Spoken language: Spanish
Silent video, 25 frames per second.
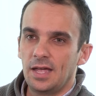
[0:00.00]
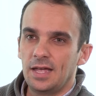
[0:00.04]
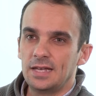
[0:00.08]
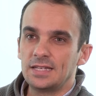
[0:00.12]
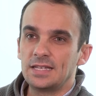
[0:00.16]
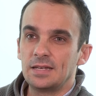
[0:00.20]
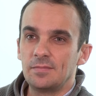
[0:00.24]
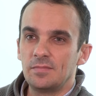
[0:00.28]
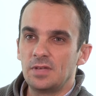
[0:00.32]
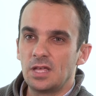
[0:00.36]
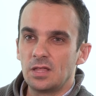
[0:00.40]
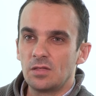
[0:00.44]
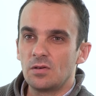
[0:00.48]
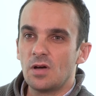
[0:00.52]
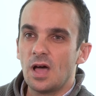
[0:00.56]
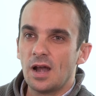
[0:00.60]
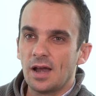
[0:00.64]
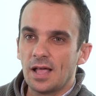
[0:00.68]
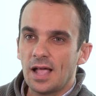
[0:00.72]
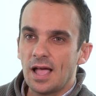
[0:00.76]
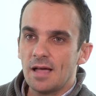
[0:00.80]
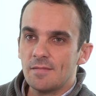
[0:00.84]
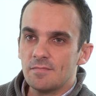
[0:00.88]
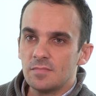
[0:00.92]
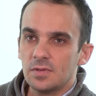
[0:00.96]
Ese miedo
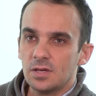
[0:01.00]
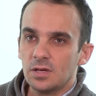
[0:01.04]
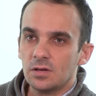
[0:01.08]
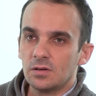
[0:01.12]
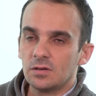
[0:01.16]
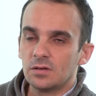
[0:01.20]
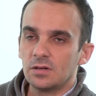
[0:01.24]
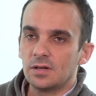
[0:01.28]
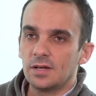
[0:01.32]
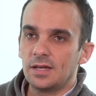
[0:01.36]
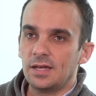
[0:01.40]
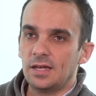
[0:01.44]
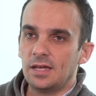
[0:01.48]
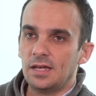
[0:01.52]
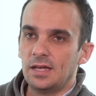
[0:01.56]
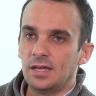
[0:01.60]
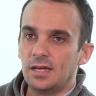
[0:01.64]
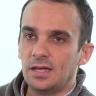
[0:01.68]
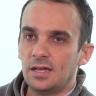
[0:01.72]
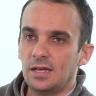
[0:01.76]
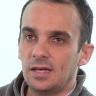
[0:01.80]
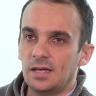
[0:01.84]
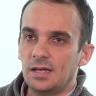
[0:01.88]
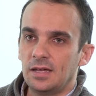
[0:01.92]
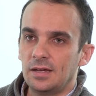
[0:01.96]
al cambio
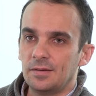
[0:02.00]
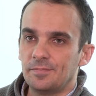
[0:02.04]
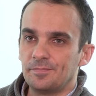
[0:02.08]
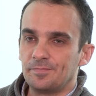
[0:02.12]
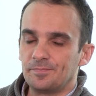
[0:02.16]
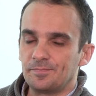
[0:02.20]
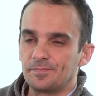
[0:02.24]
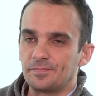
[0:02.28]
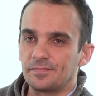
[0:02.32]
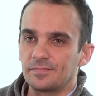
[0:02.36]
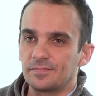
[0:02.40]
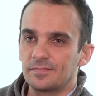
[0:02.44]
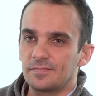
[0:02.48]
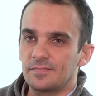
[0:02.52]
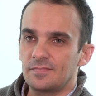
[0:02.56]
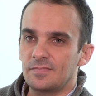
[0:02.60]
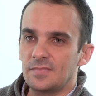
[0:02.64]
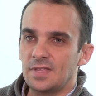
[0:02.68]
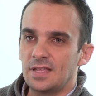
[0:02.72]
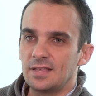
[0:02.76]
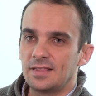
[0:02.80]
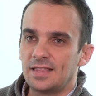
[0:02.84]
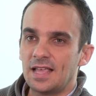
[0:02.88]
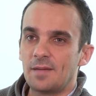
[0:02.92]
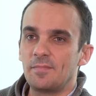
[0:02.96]
eh,
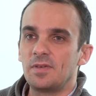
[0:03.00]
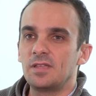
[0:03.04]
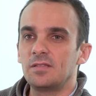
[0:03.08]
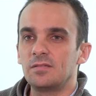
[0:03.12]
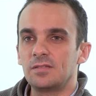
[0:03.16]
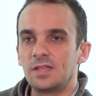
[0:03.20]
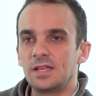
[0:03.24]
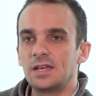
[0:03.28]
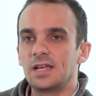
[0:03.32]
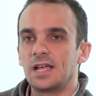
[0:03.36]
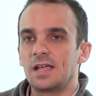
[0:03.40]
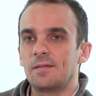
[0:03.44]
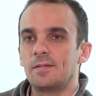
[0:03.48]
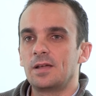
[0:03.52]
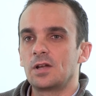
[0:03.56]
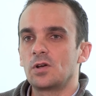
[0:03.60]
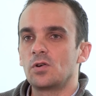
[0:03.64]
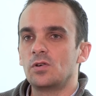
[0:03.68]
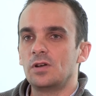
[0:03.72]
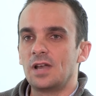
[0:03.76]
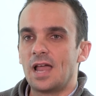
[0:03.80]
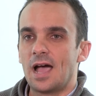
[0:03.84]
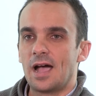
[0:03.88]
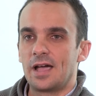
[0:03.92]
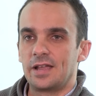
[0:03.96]
también tiene que ver
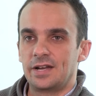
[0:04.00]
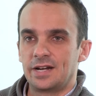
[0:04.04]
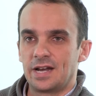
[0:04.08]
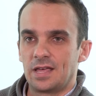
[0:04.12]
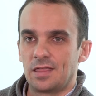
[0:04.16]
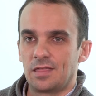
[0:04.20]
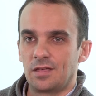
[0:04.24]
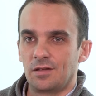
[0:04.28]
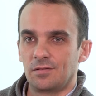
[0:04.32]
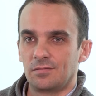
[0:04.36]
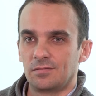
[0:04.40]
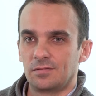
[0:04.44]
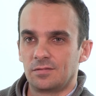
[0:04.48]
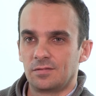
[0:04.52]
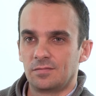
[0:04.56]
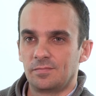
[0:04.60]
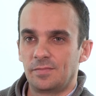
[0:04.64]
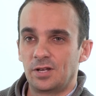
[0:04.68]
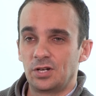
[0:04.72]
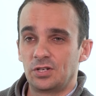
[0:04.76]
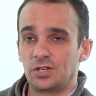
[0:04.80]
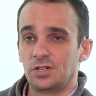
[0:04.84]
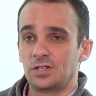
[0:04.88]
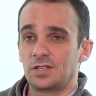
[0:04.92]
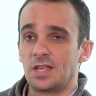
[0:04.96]
con la generación,
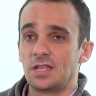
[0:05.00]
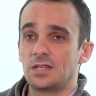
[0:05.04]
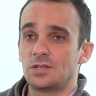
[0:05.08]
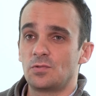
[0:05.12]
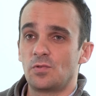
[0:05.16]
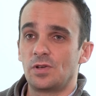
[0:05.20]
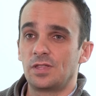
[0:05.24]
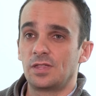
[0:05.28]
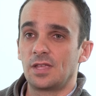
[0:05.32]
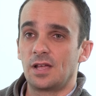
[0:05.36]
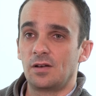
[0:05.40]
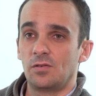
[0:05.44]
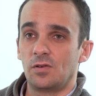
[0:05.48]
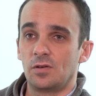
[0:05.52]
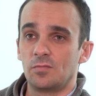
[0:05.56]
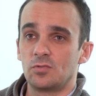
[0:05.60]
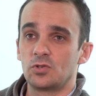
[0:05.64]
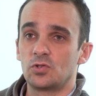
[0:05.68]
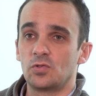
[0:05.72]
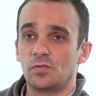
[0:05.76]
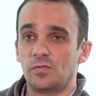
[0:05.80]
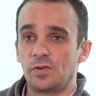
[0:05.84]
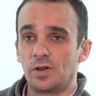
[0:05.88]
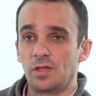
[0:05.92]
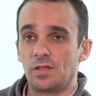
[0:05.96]
pero si os dais cuenta lo hemos
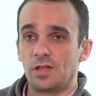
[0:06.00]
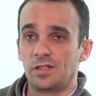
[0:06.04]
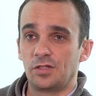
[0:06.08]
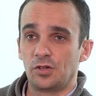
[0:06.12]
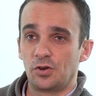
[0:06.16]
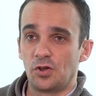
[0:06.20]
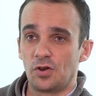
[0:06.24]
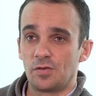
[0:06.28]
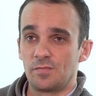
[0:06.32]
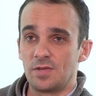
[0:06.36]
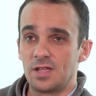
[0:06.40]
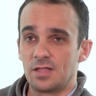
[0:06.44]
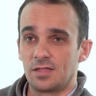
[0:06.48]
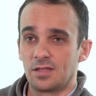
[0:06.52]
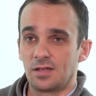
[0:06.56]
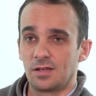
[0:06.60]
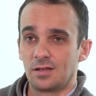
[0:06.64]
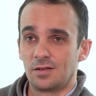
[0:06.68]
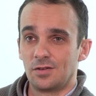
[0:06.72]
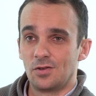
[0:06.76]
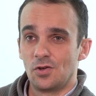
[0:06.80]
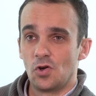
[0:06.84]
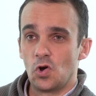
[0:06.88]
sufrido anteriormente.